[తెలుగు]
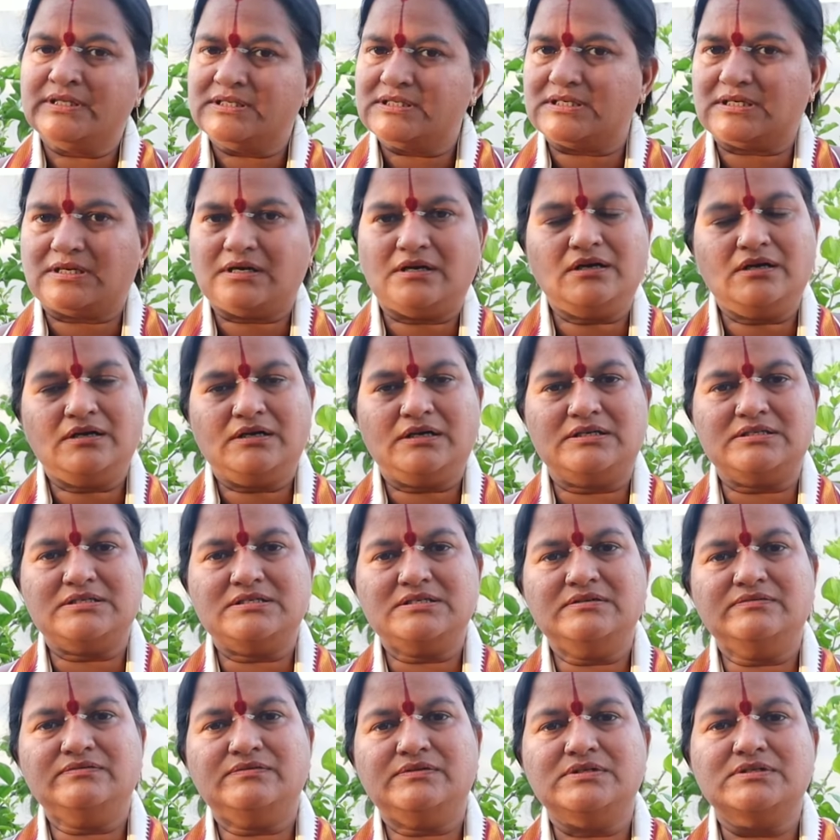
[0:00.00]
చక్కగా
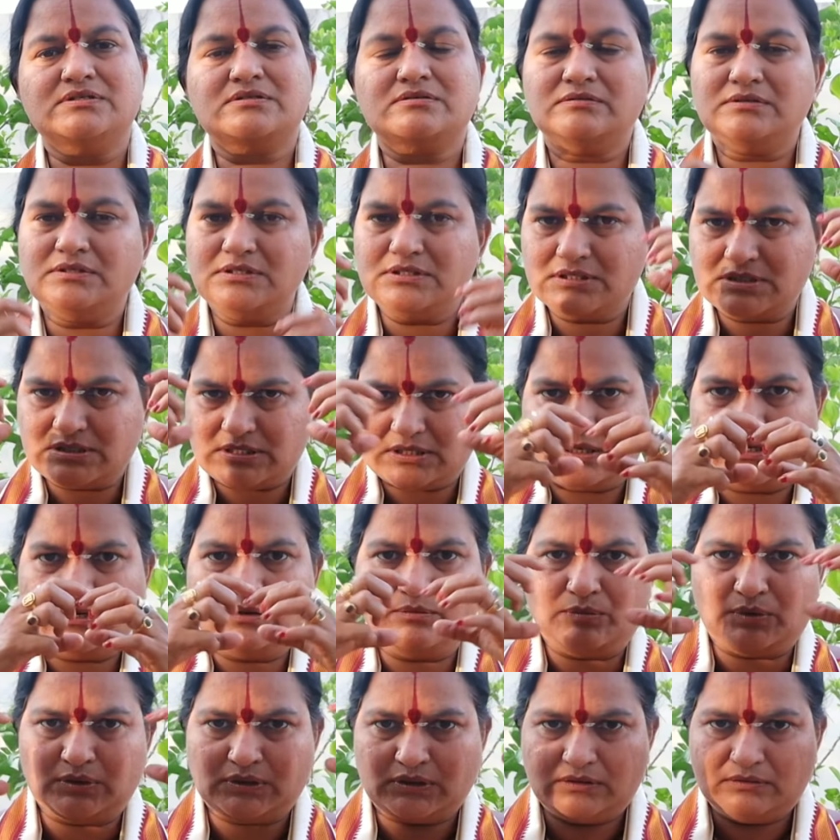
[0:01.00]
కర్చీఫ్ తీసుకుని
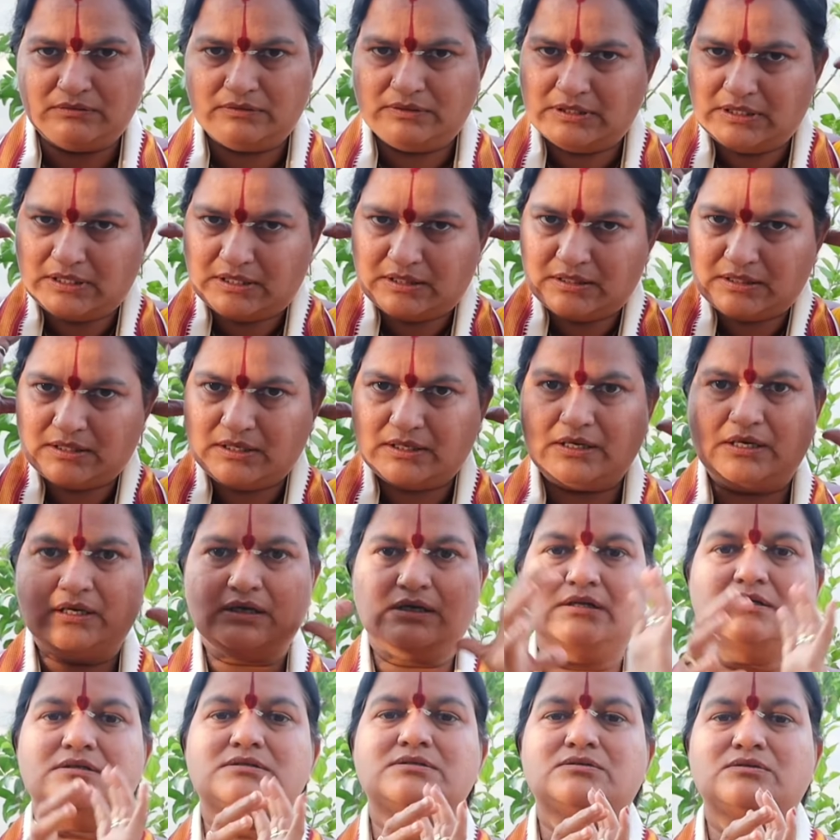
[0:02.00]
చక్కగా మొత్తం ఇదంతా
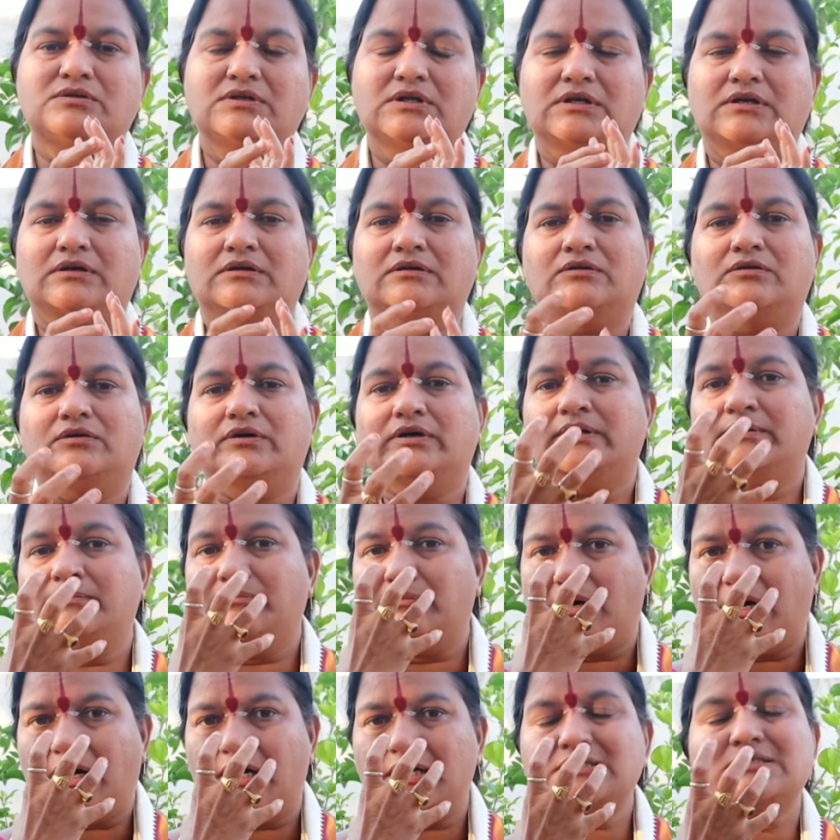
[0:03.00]
కట్టేసుకున్నారనుకోండి
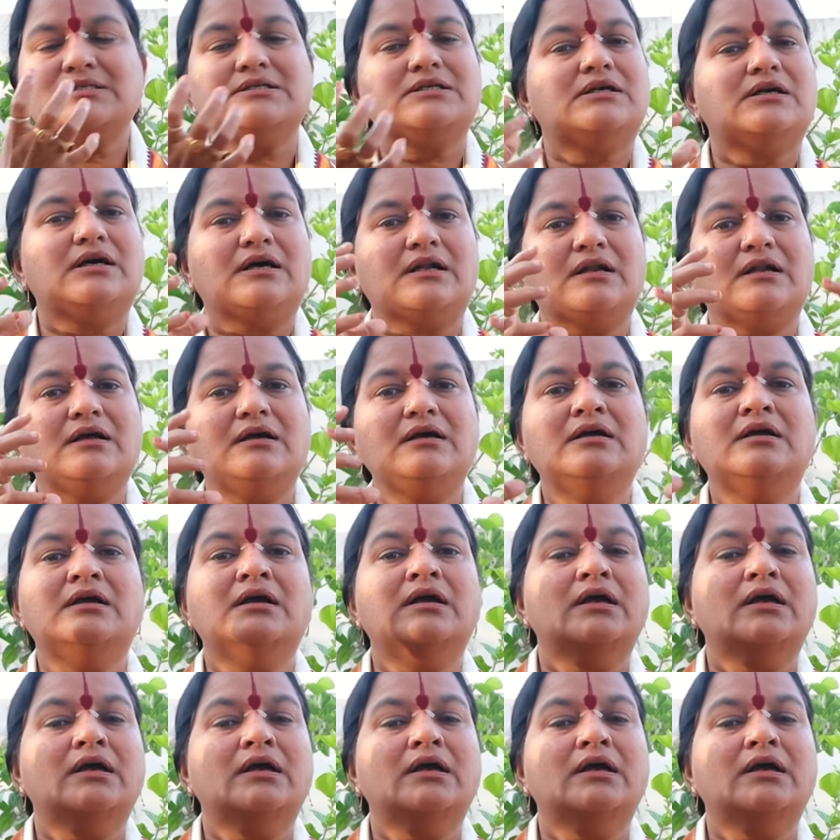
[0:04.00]
మాస్క్ కన్నా